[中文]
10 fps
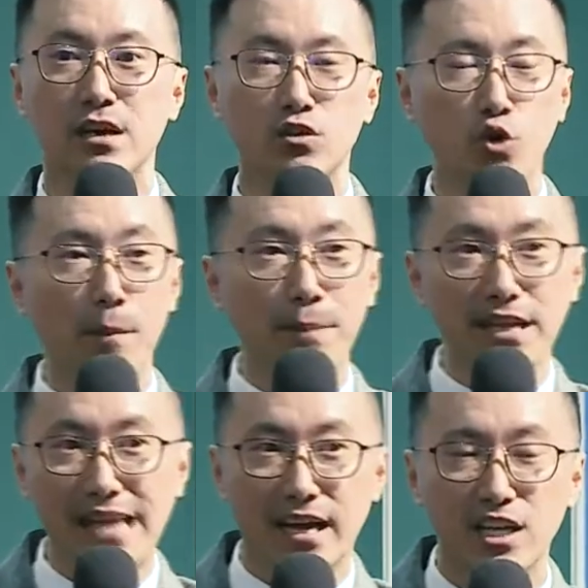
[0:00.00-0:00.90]
左边
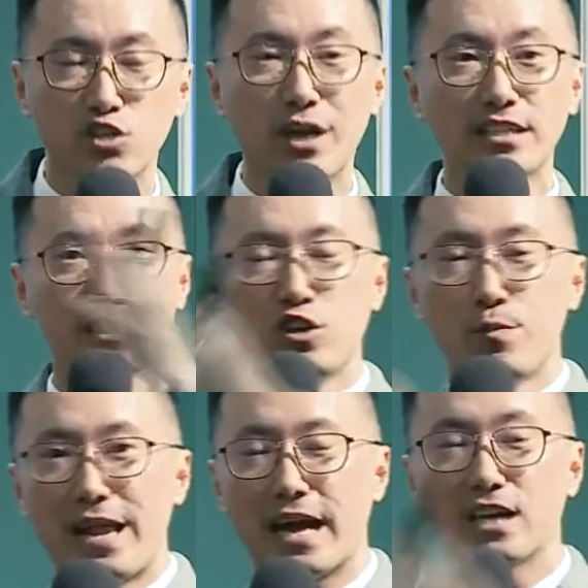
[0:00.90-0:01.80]
两个钻石，右边
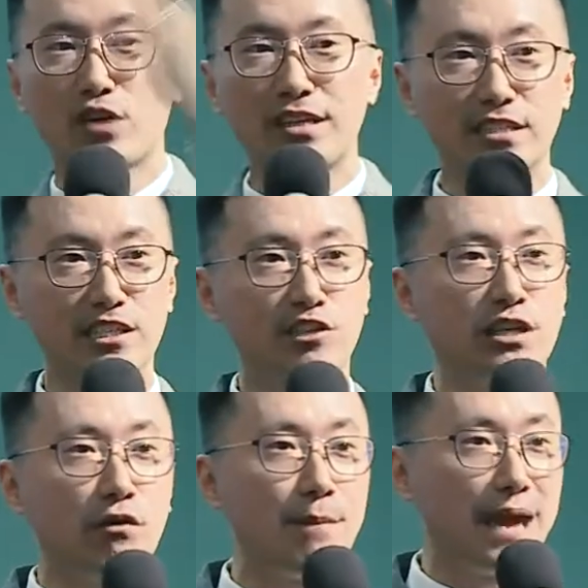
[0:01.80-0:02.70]
两个钻石，你就
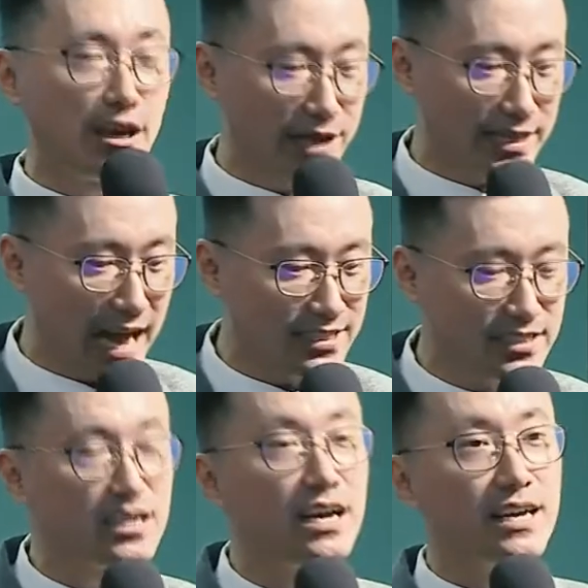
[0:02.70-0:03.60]
成为玫瑰大
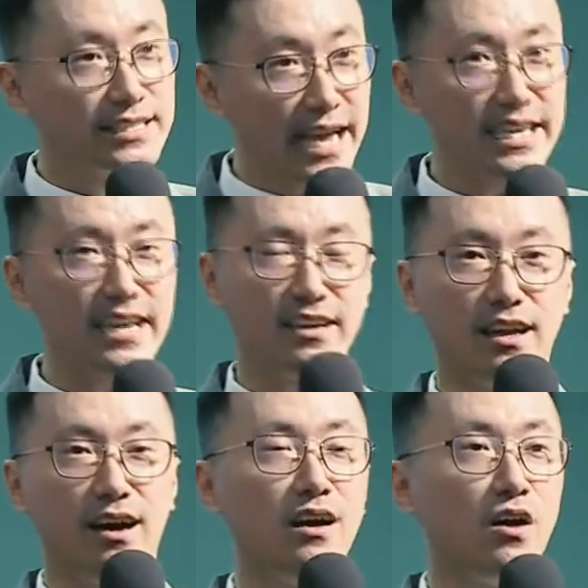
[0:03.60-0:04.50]
师。在这里
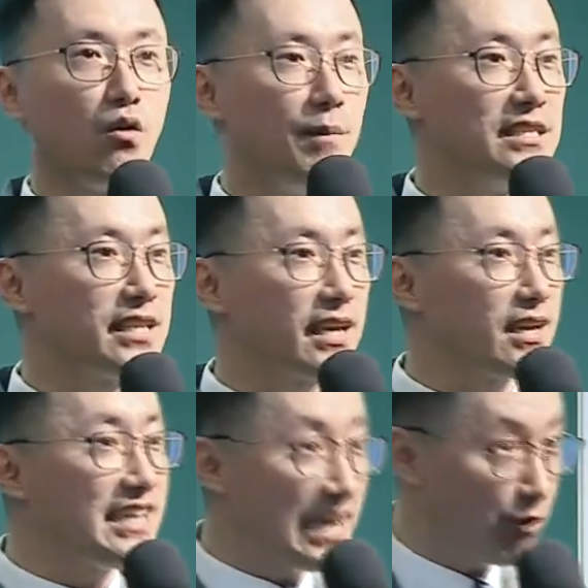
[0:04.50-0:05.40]
呢，我们这个
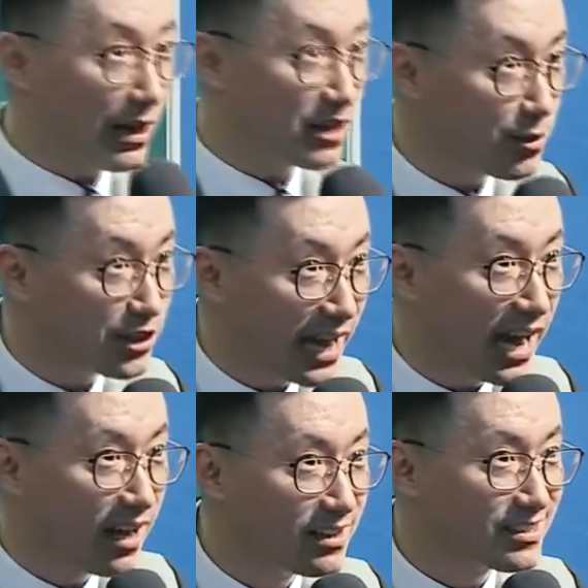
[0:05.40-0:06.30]
月尾对不对啊？
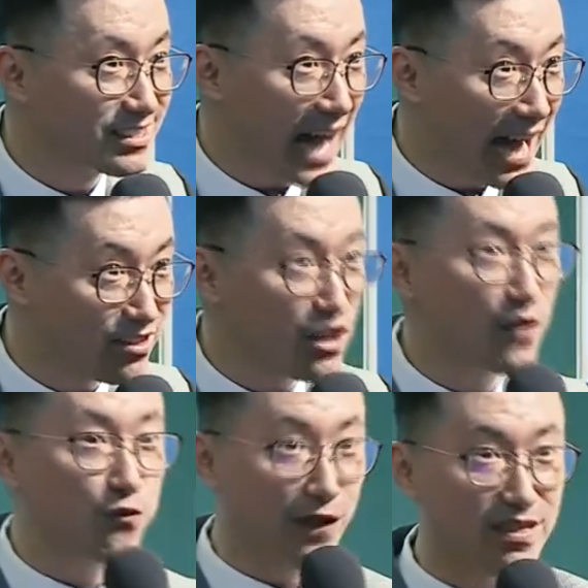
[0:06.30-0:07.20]
三月
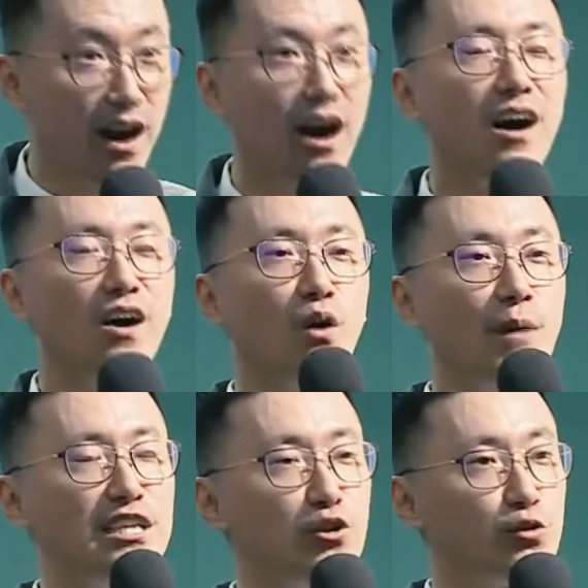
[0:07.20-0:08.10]
份哈、哦，我
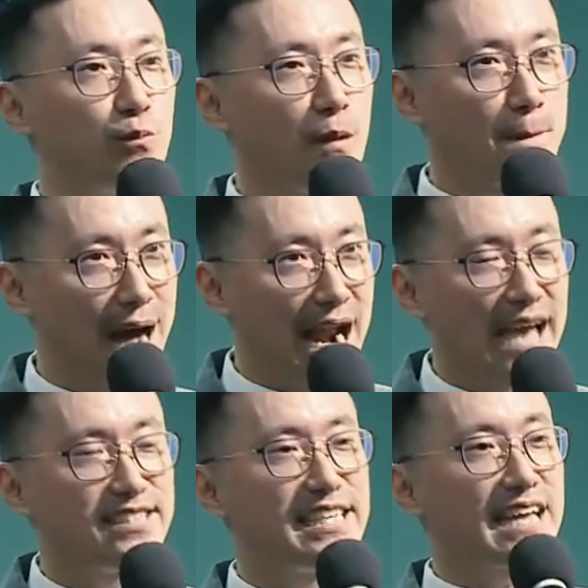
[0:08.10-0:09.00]
们有马来
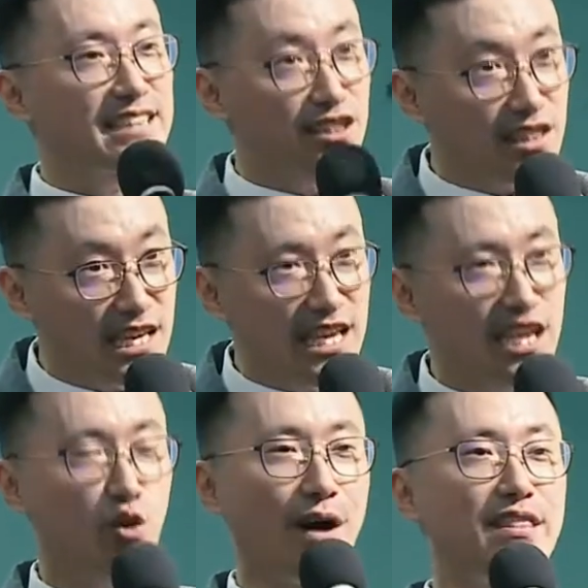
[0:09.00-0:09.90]
西亚的第一
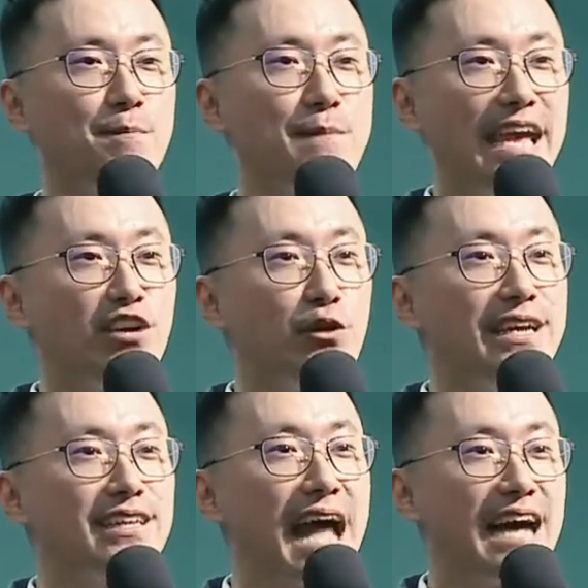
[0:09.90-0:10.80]
团的玫瑰
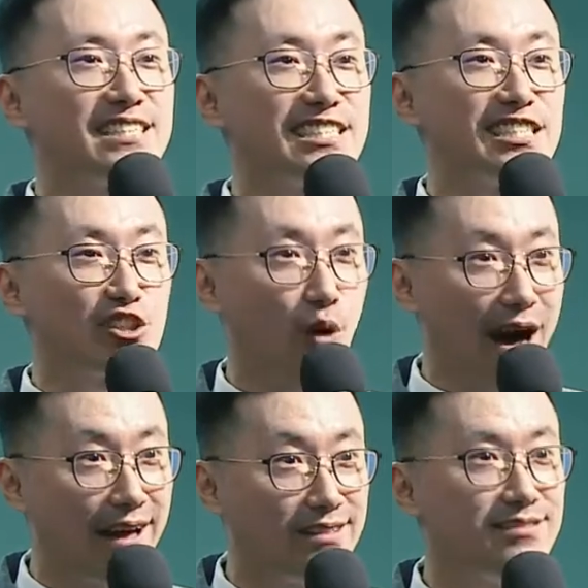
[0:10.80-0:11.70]
大师
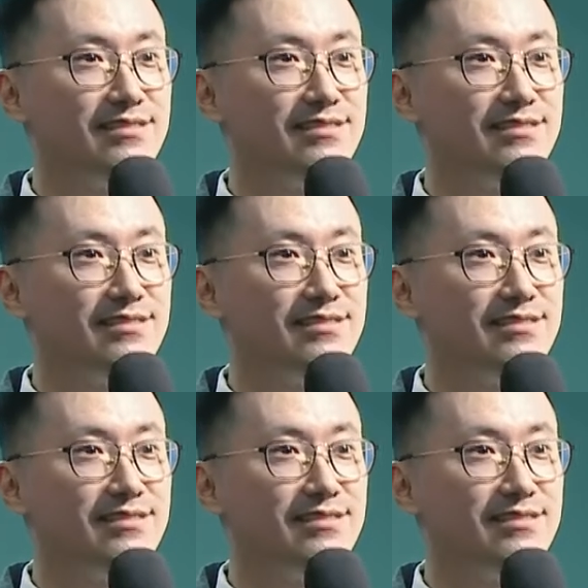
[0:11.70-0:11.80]
团。